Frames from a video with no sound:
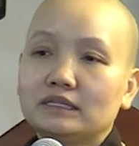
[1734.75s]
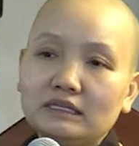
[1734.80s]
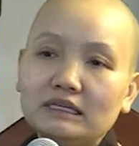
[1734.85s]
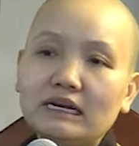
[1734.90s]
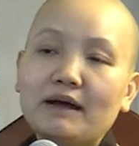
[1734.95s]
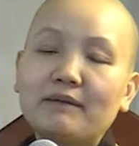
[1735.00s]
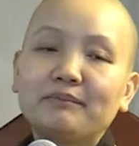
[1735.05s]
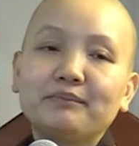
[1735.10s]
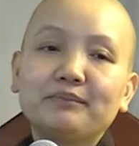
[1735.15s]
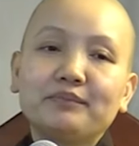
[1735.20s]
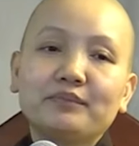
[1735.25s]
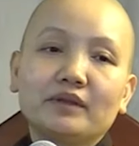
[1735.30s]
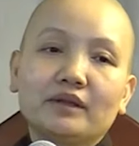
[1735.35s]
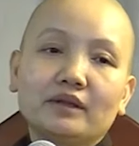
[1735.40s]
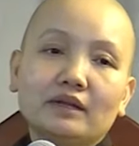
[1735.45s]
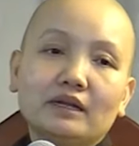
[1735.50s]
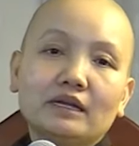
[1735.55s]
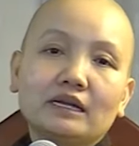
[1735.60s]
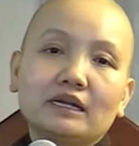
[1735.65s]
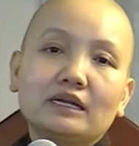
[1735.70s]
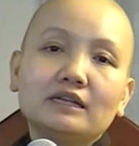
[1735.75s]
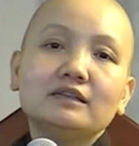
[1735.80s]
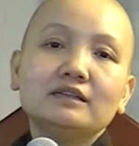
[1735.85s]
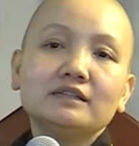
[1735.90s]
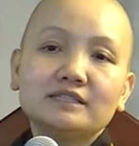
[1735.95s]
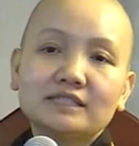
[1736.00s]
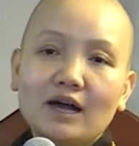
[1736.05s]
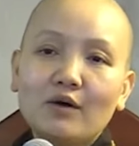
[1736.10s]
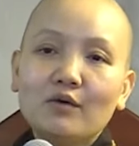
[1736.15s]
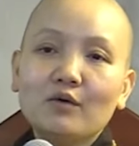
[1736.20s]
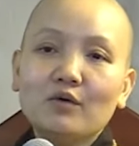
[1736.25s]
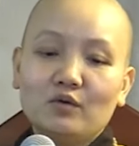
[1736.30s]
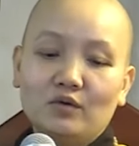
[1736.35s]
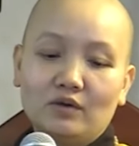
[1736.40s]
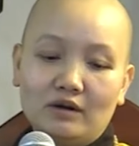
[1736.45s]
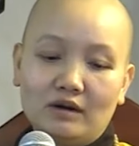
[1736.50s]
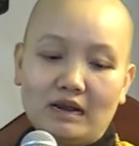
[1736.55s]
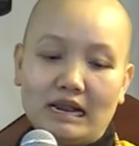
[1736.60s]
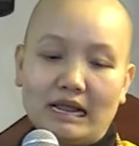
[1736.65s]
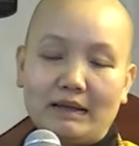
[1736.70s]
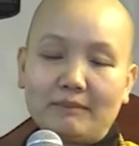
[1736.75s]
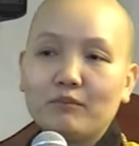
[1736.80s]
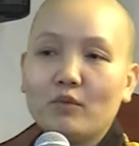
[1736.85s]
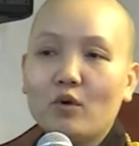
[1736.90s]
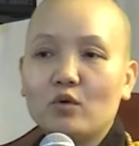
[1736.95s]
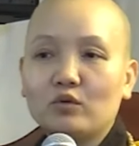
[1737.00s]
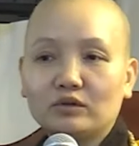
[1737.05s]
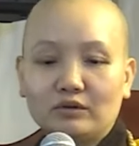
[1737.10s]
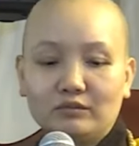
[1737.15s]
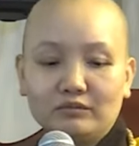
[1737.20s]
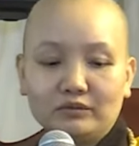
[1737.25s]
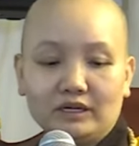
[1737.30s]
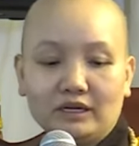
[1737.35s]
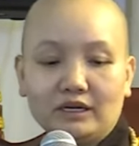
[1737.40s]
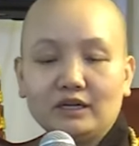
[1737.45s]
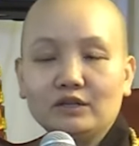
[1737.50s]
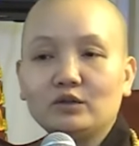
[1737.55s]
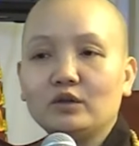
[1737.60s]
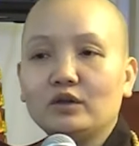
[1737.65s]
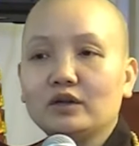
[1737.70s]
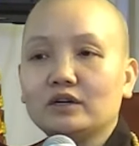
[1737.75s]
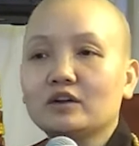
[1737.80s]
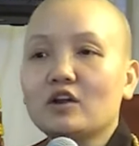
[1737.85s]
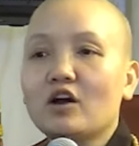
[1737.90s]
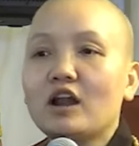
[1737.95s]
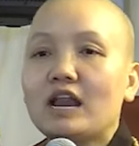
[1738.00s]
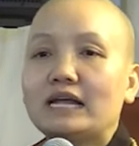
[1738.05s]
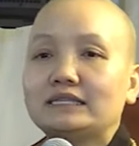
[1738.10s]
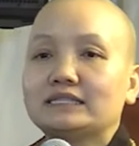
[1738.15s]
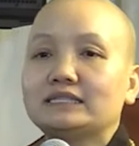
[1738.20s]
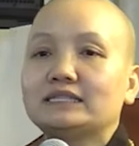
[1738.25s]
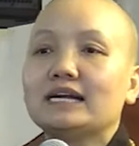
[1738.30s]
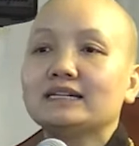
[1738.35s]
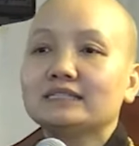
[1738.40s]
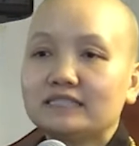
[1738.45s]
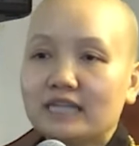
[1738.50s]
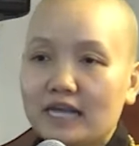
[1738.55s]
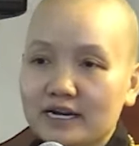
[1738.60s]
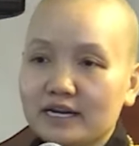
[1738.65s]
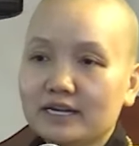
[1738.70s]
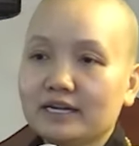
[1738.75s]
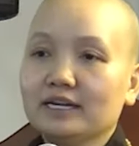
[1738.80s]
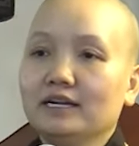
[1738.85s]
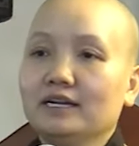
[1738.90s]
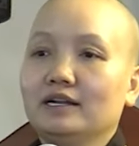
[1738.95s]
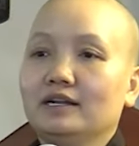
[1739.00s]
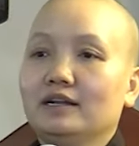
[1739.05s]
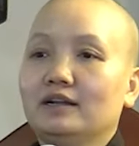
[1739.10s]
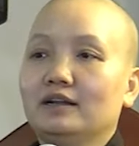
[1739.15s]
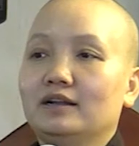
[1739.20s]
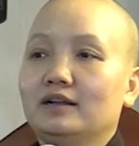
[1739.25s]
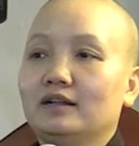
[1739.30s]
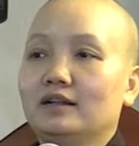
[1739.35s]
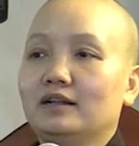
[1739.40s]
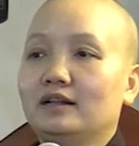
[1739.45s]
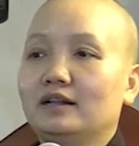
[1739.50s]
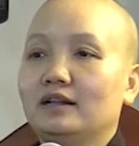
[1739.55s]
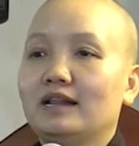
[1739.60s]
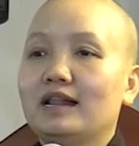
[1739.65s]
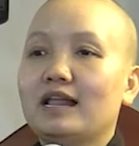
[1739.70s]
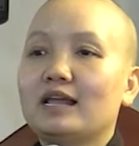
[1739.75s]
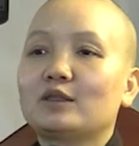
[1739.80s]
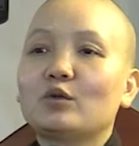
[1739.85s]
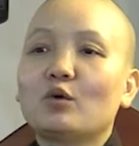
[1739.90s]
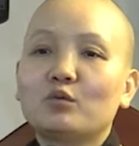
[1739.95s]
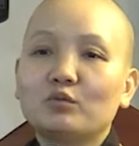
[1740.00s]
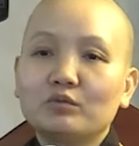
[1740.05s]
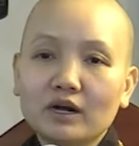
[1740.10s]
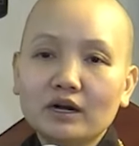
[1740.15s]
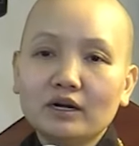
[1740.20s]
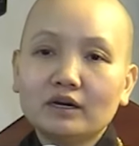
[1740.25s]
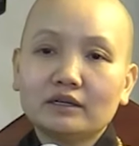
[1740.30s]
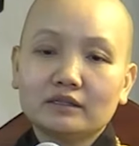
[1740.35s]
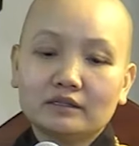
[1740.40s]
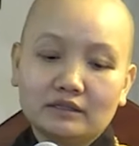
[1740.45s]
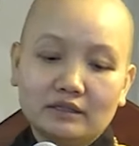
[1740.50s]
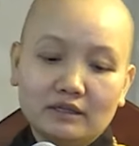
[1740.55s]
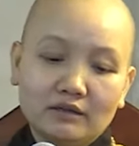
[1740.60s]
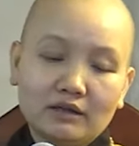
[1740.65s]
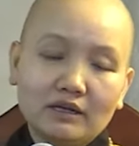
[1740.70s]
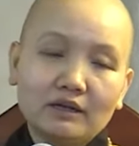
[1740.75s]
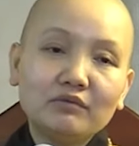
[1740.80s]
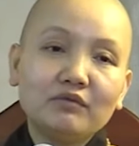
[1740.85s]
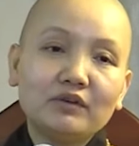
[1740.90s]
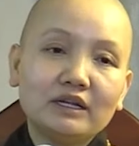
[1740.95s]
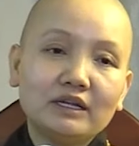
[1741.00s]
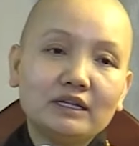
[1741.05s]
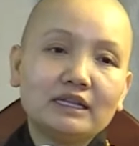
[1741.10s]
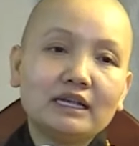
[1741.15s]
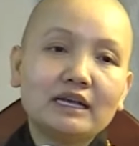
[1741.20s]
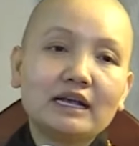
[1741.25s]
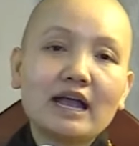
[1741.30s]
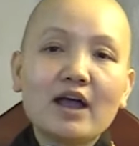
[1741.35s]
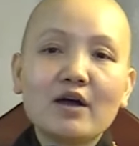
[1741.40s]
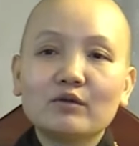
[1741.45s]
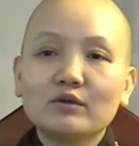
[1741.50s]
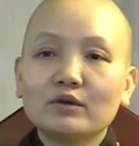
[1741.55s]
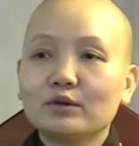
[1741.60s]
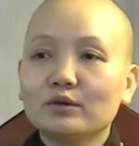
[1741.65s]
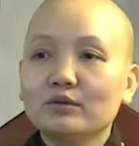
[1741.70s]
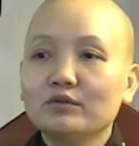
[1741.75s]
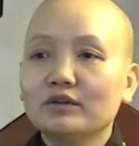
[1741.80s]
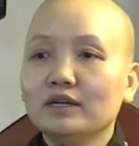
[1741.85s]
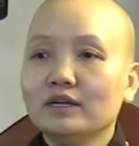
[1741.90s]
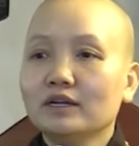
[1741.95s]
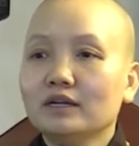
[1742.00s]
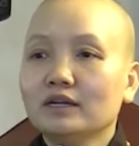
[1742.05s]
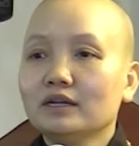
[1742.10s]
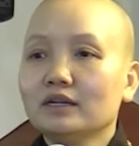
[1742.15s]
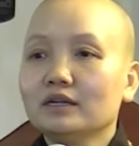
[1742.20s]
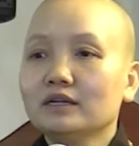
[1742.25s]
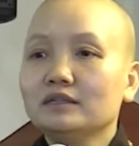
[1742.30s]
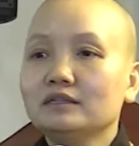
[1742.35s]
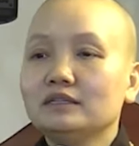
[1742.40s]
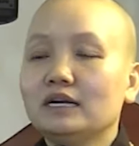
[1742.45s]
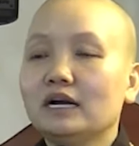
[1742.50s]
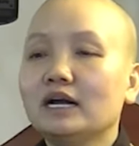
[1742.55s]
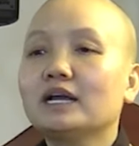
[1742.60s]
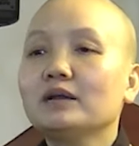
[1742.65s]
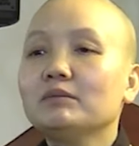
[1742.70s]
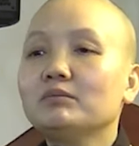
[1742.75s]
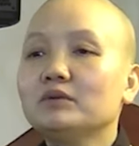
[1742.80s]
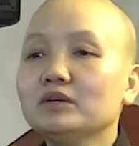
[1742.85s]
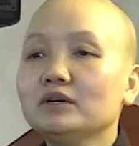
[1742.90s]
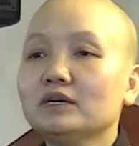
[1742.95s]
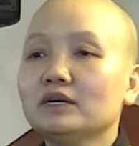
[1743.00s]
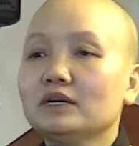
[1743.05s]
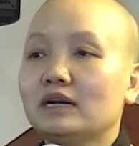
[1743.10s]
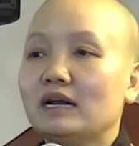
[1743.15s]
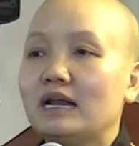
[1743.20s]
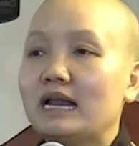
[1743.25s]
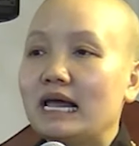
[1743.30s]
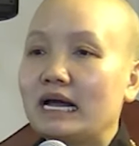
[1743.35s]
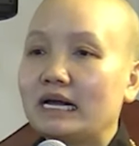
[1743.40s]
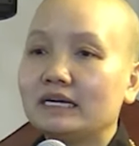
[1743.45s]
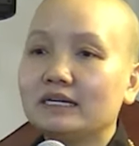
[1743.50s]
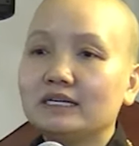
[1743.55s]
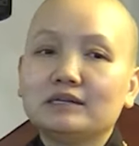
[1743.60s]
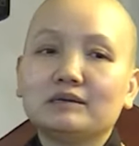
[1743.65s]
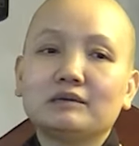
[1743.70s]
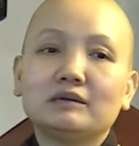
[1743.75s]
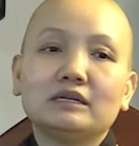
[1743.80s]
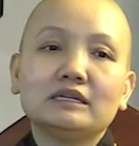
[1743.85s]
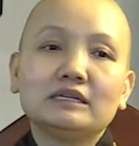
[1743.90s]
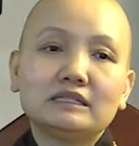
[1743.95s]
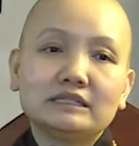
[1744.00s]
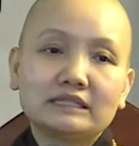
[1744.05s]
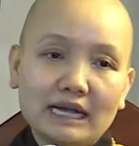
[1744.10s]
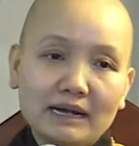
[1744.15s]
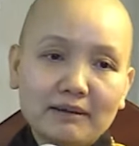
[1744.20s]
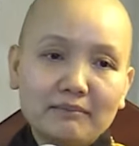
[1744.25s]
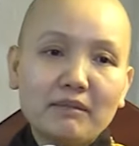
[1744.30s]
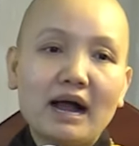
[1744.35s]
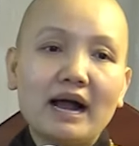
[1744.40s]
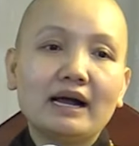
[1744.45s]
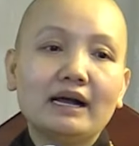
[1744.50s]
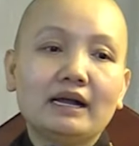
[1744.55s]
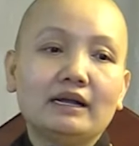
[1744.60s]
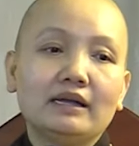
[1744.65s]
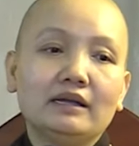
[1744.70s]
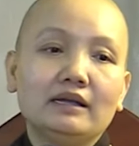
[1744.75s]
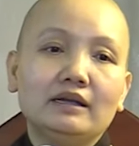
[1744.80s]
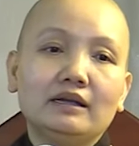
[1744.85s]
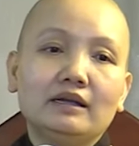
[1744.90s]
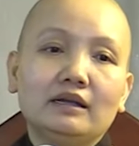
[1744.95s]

Thứ năm. Cái thứ sáu là một trong những cái chuyện đó là sát sanh, là tổn đức. Thì cái vị tỳ kheo này quý vị, những kiếp trước là người săn bắn.